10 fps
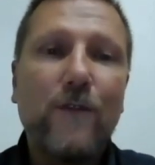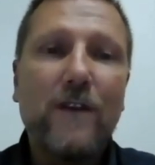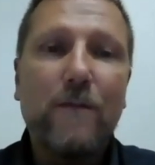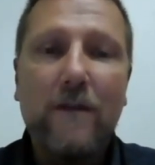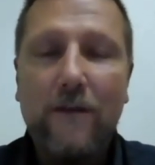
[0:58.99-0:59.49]
come
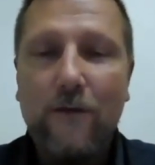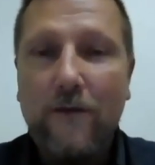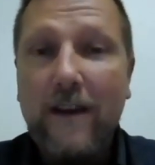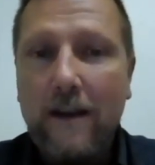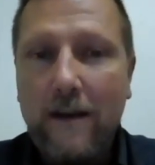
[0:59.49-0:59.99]

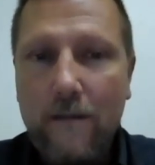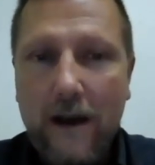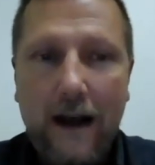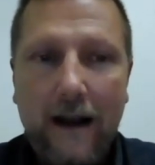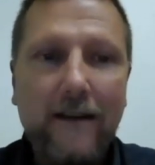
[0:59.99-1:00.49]
sapevano i vecchi
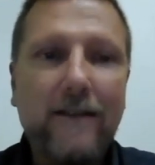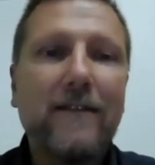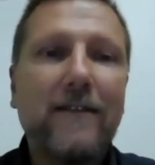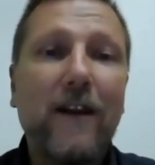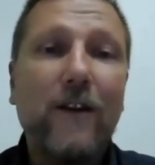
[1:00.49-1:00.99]

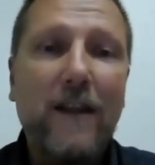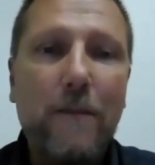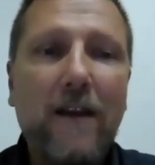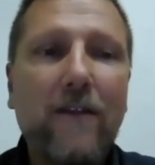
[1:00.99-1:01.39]
liberali che la